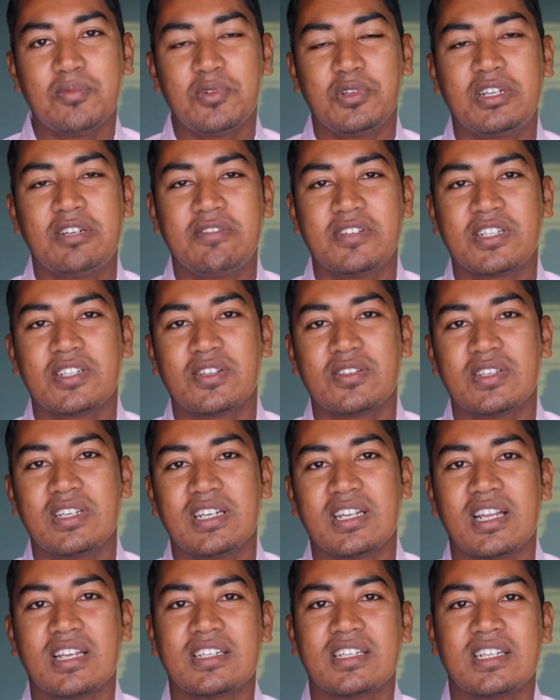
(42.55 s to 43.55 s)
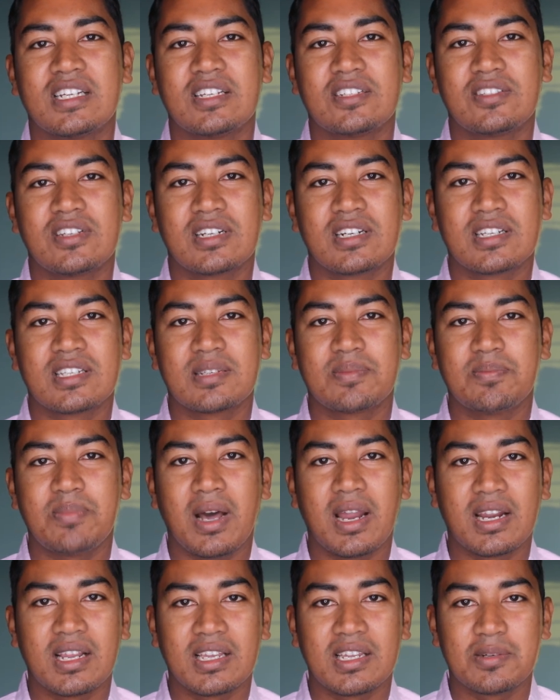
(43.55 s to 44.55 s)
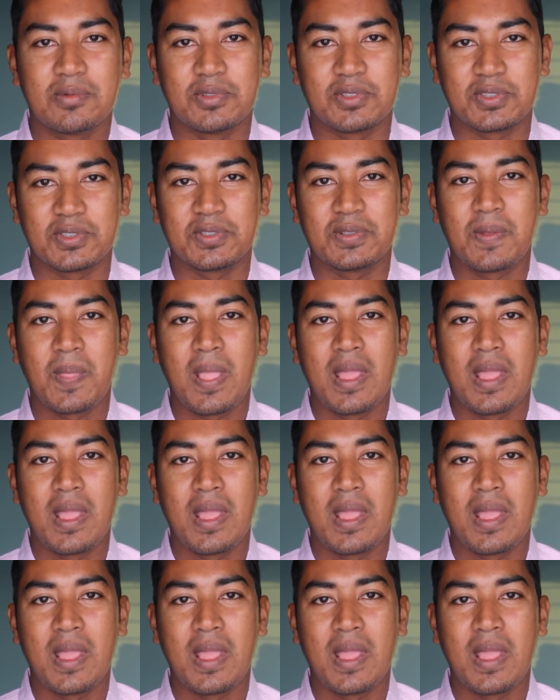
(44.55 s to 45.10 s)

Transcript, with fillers: মোটিভেশন যেটা সেটা হচ্ছে একটা স্পার্কের মতো